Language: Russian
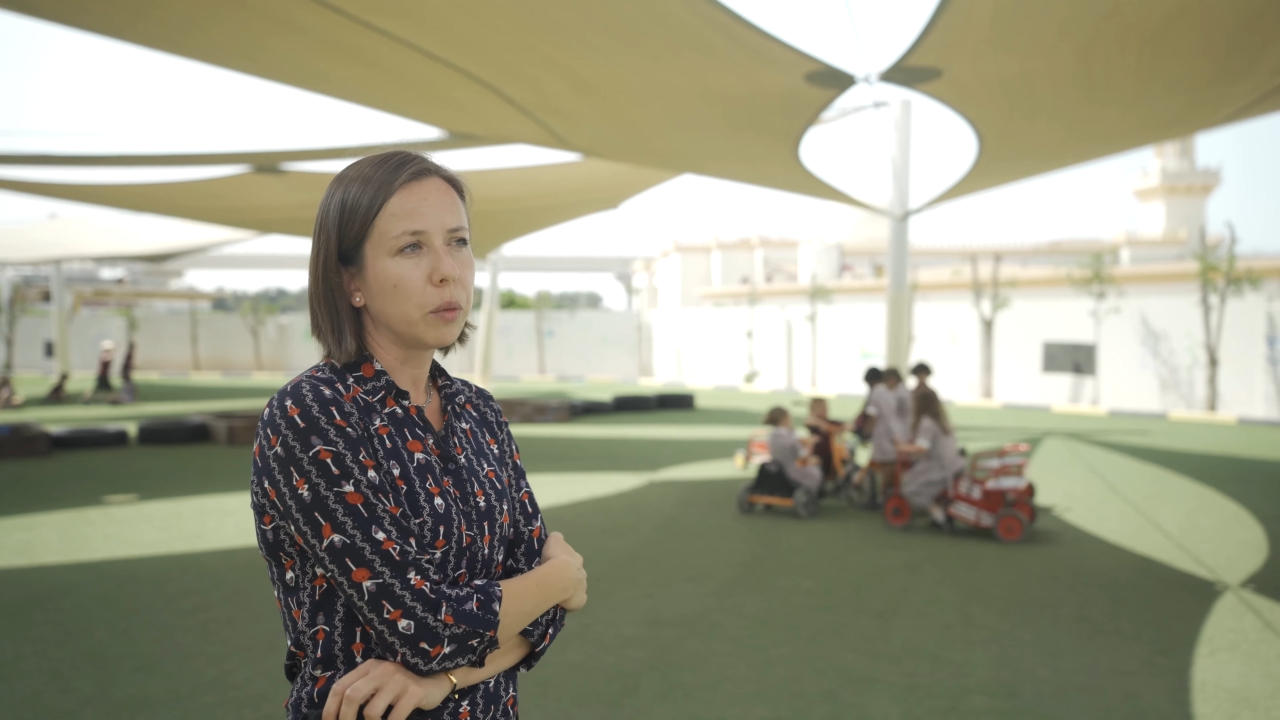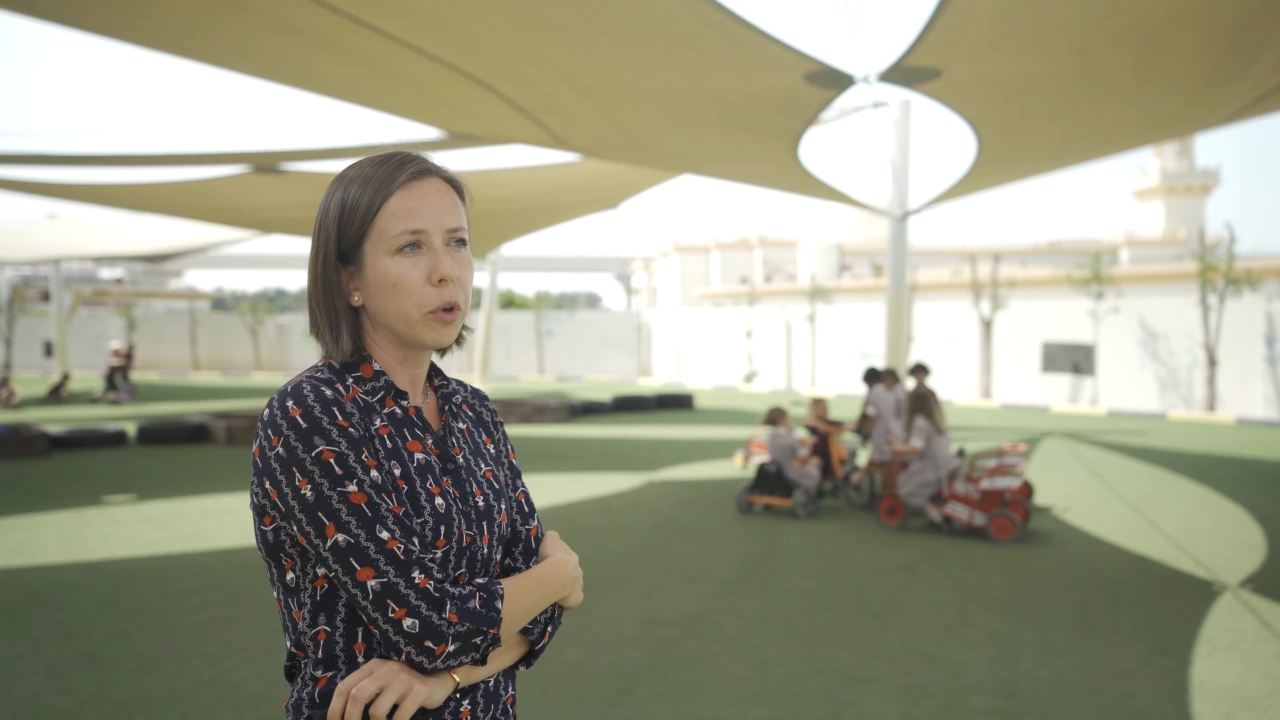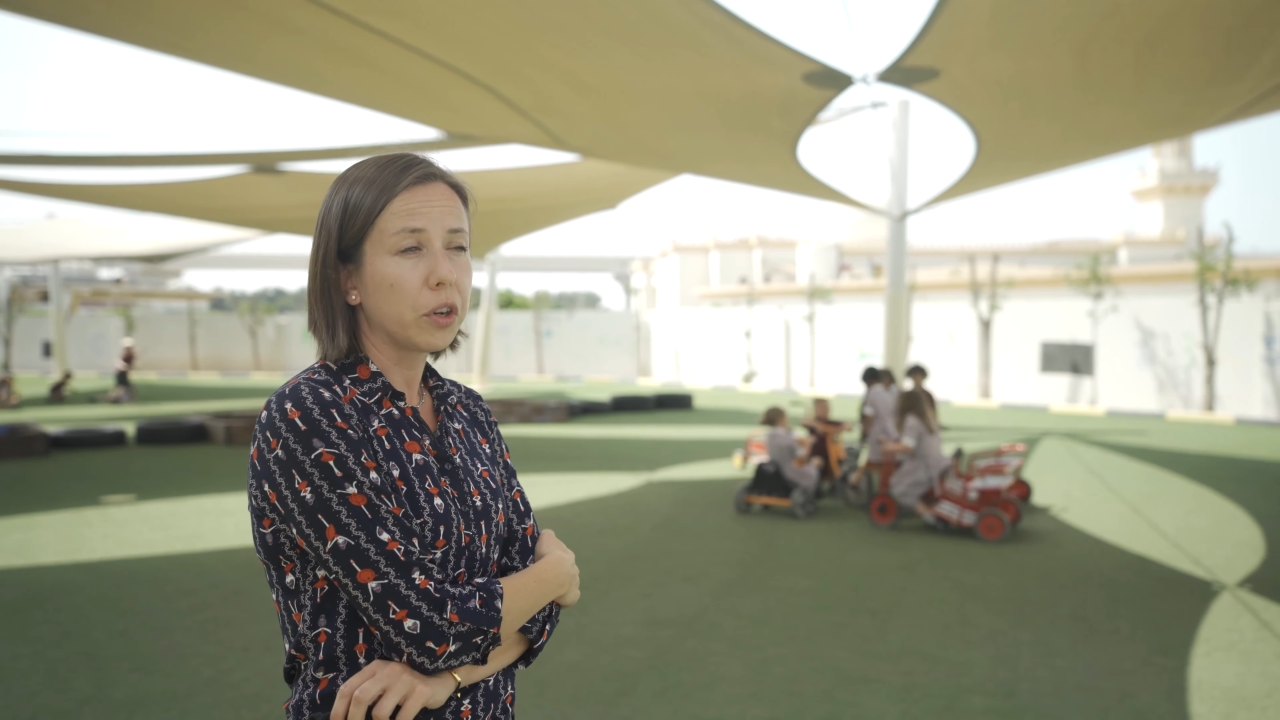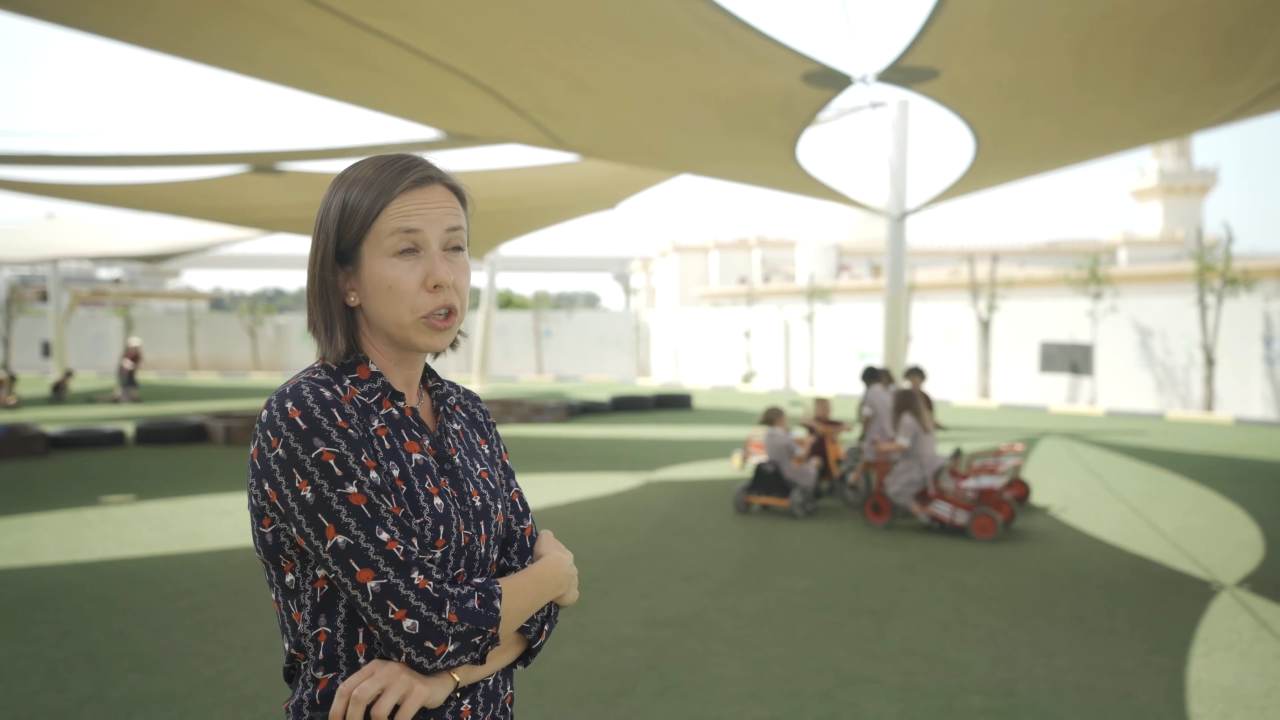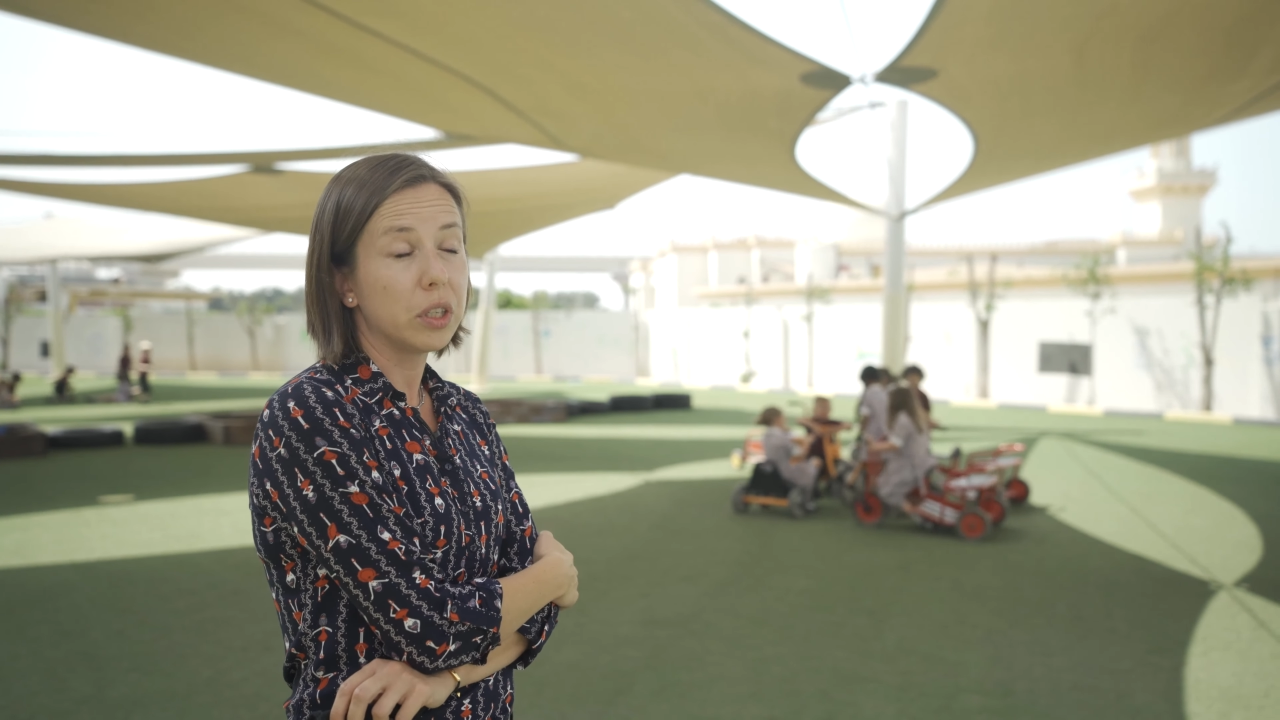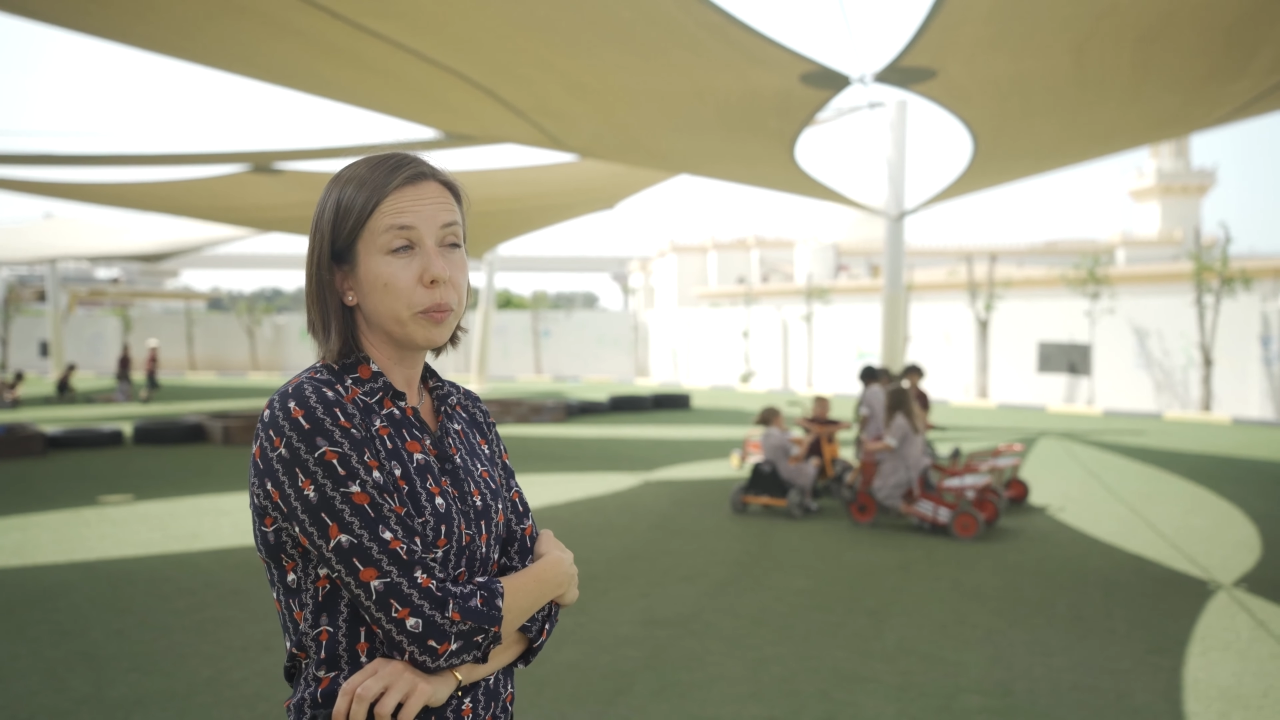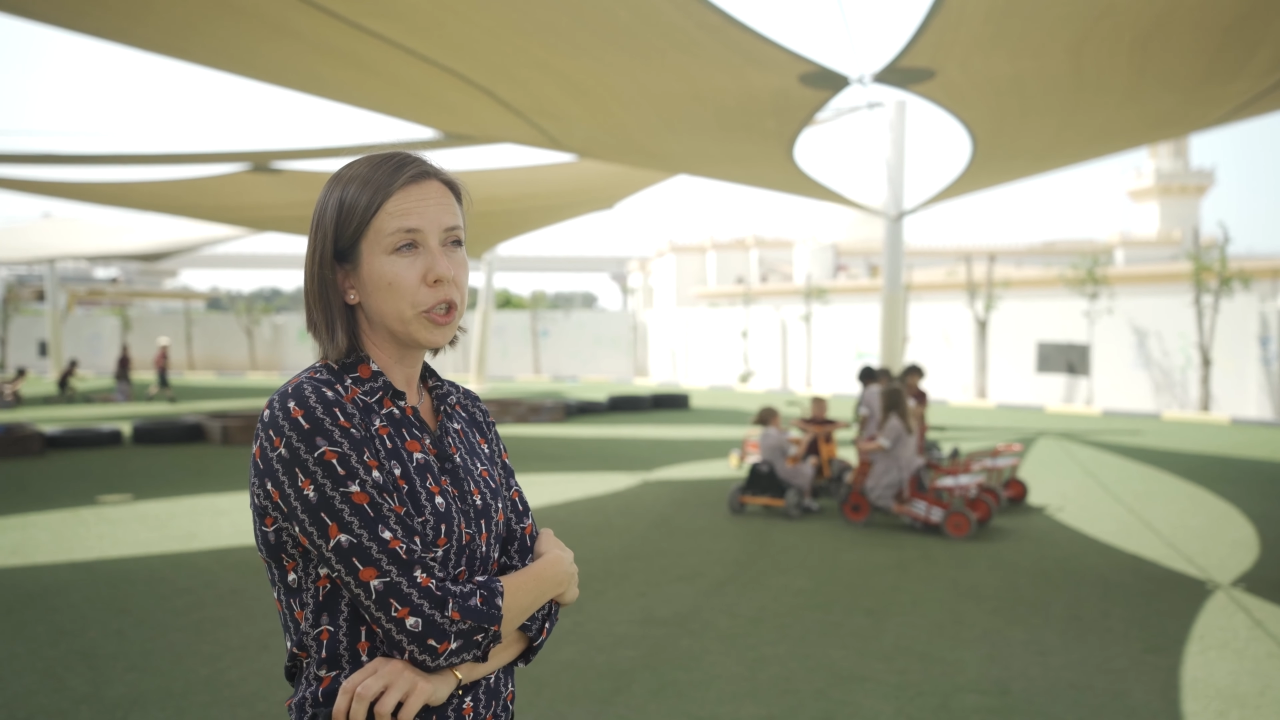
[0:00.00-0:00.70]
ты ему говоришь, иди